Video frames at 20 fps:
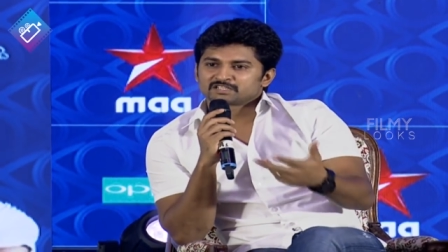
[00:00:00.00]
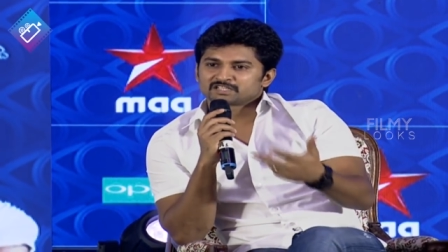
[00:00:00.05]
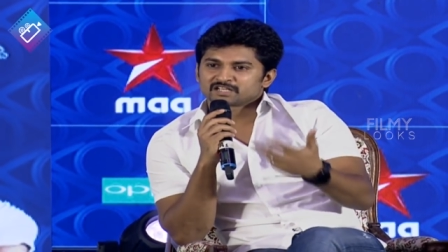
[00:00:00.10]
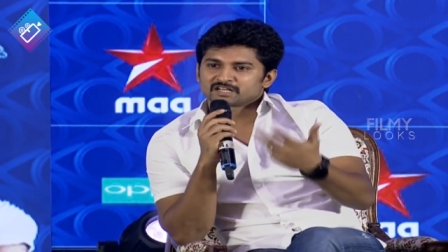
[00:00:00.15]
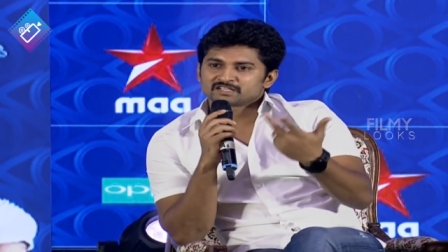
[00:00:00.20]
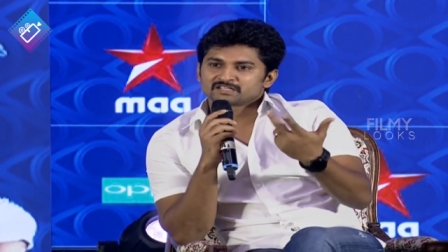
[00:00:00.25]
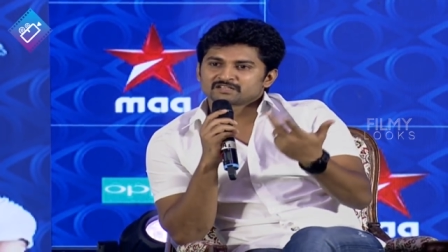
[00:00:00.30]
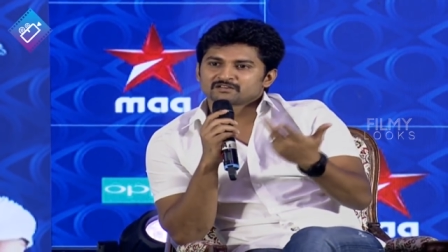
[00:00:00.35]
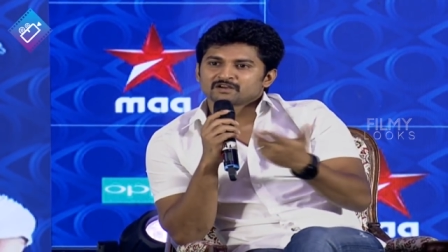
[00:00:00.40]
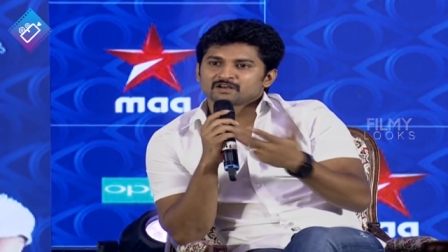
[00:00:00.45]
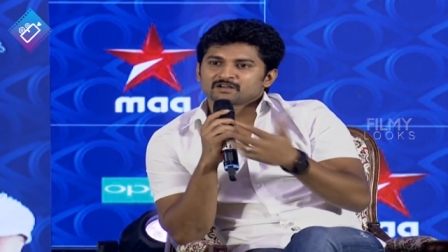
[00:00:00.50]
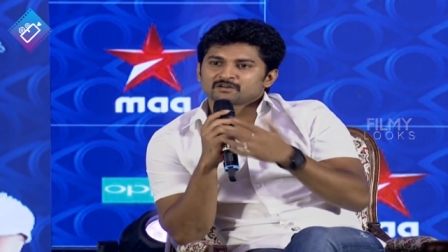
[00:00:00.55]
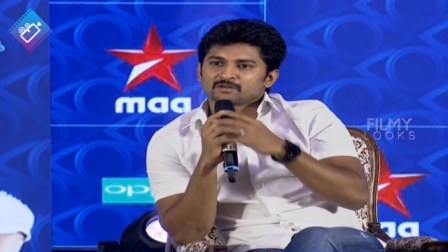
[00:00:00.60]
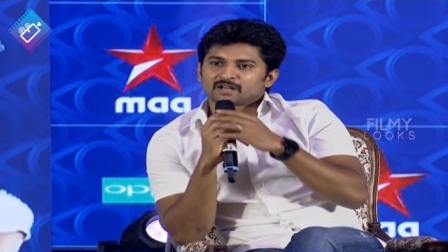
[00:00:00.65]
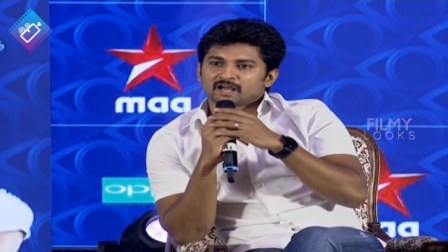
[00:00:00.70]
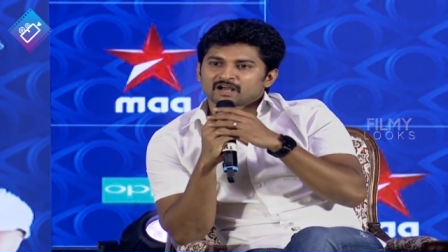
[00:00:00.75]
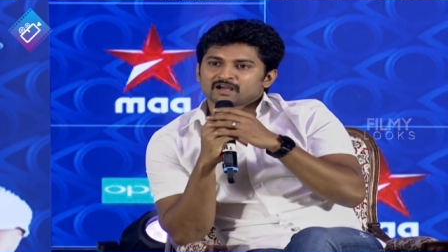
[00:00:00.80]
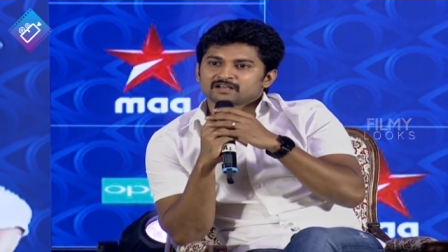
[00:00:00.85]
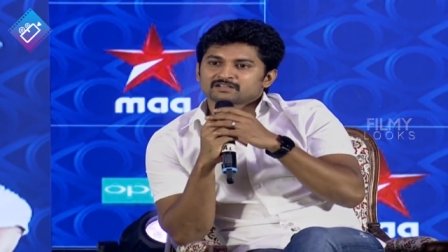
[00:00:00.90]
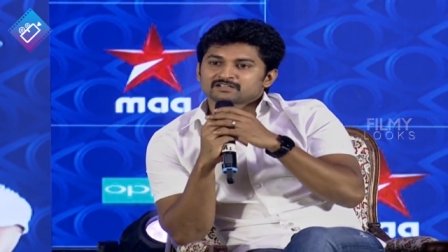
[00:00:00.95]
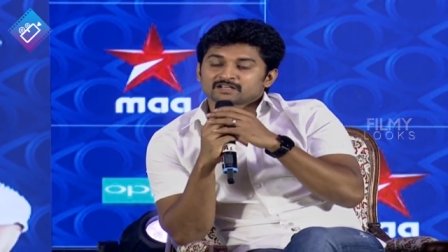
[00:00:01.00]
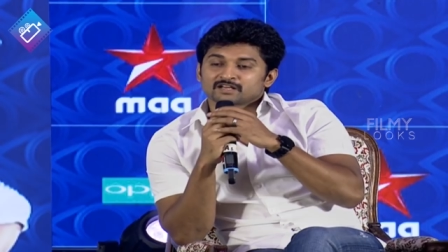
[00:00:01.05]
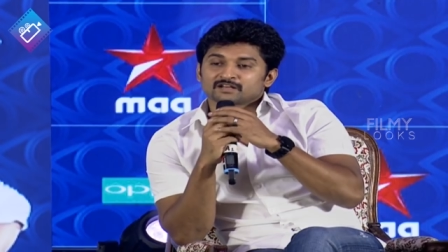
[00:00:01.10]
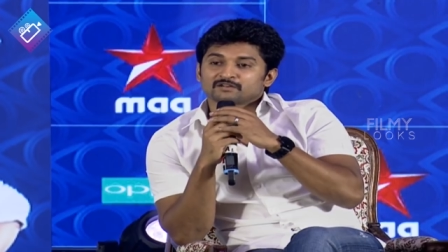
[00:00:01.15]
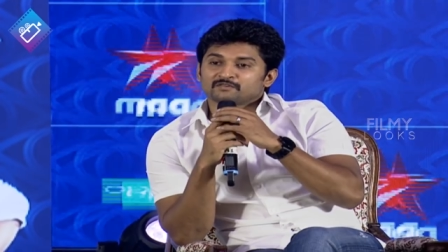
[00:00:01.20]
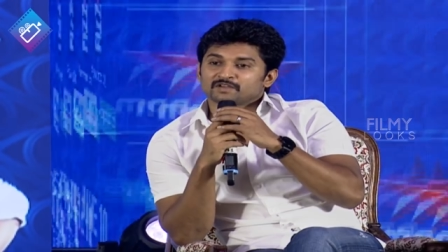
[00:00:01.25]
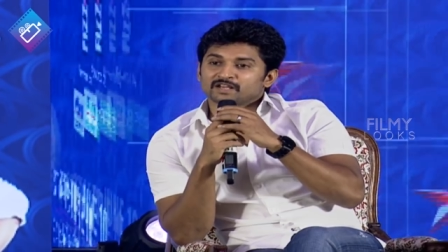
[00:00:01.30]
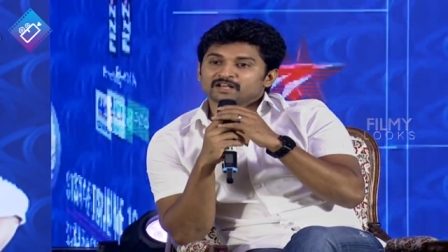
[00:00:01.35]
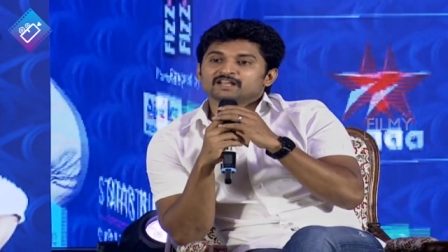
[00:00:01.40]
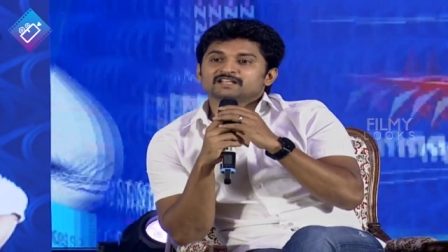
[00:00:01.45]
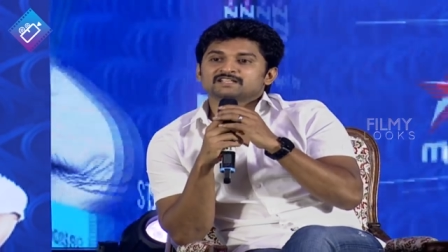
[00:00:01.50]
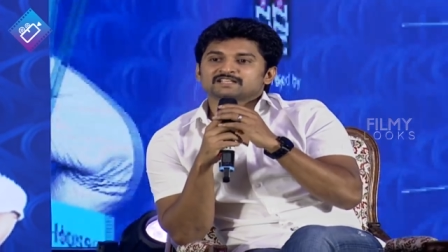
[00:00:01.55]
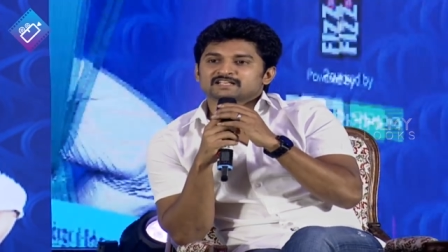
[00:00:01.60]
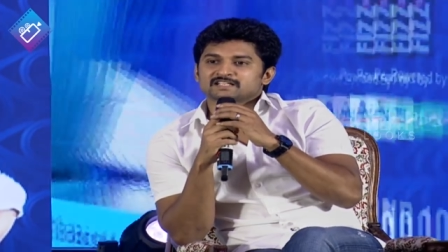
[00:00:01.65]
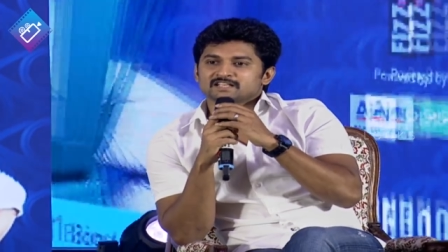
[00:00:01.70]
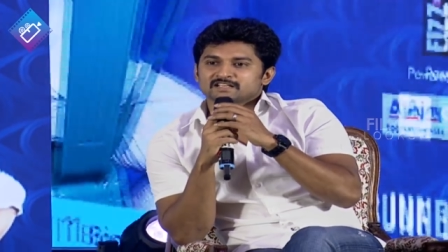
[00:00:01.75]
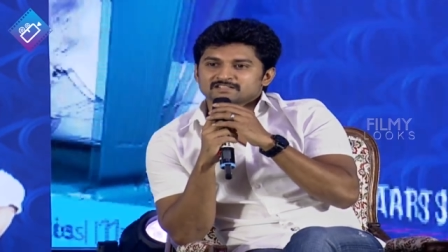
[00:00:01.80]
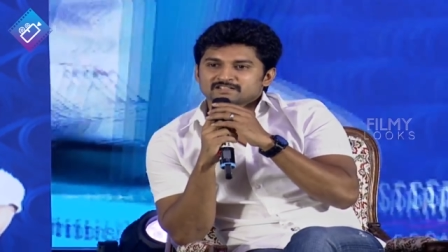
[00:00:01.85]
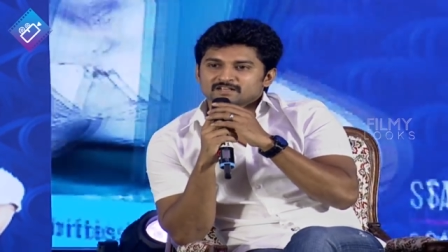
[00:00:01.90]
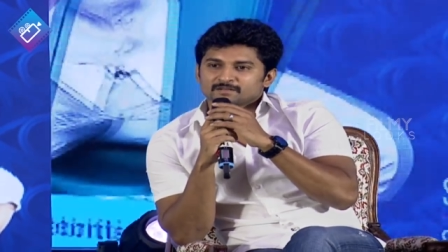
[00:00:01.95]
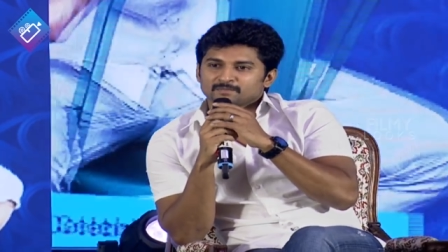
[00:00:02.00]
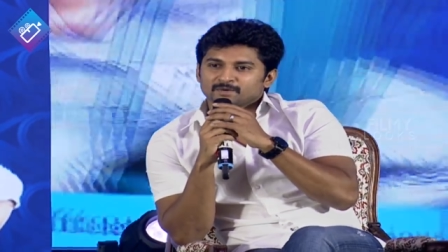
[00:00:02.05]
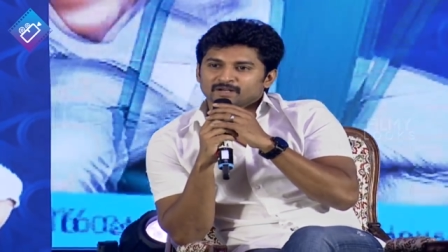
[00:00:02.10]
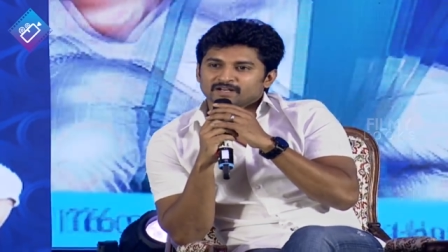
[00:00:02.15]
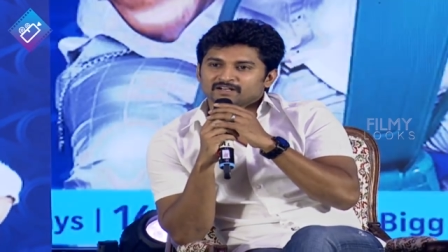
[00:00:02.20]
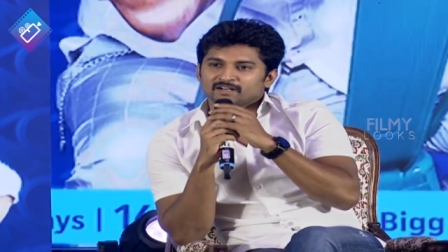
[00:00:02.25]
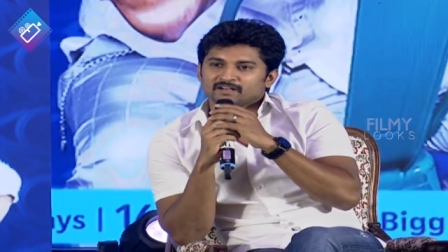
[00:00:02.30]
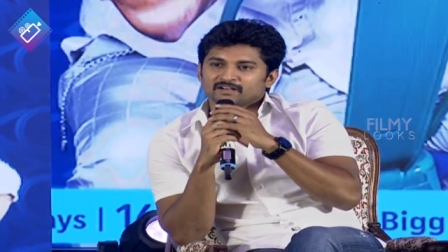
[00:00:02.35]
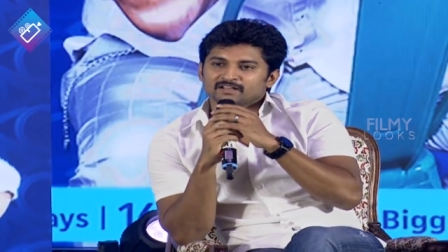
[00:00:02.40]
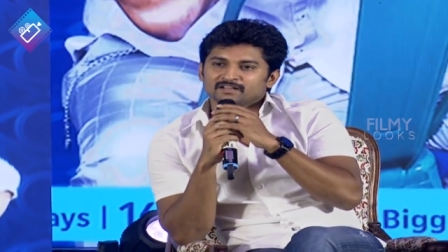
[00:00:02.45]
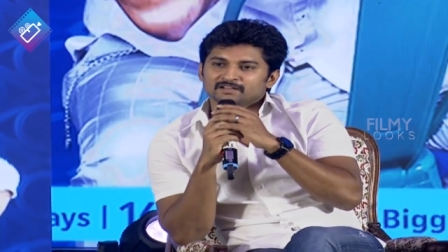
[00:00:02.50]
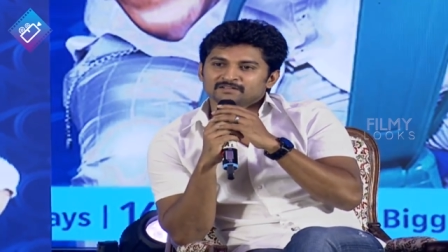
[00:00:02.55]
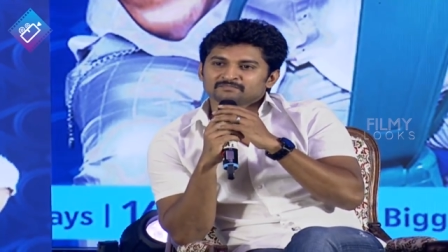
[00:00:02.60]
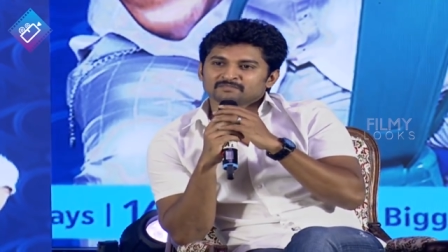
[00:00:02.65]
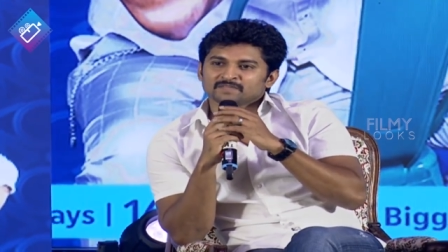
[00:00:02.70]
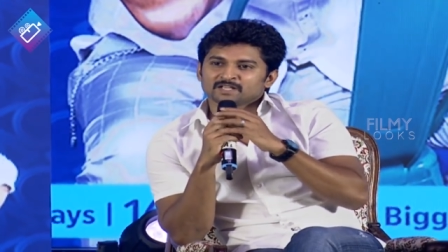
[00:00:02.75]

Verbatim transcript: చిరంజీవి గారు నాగార్జున గారు వీళ్ళే చేసేసినప్పుడు ఏంటంటే